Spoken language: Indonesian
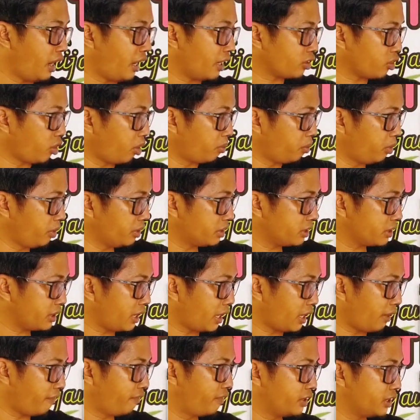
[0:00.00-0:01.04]
ataupun
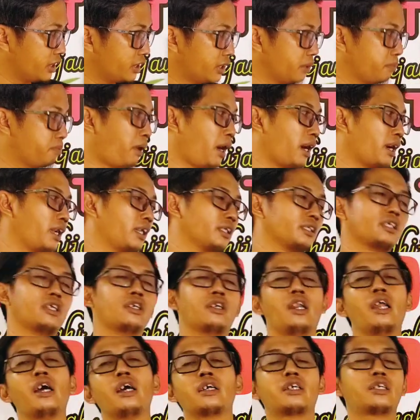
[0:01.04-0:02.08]
secara fisik dipanaskan
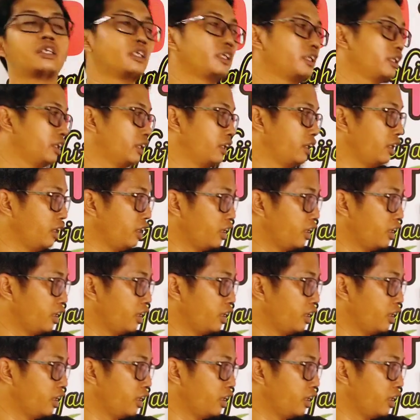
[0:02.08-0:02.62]
lagi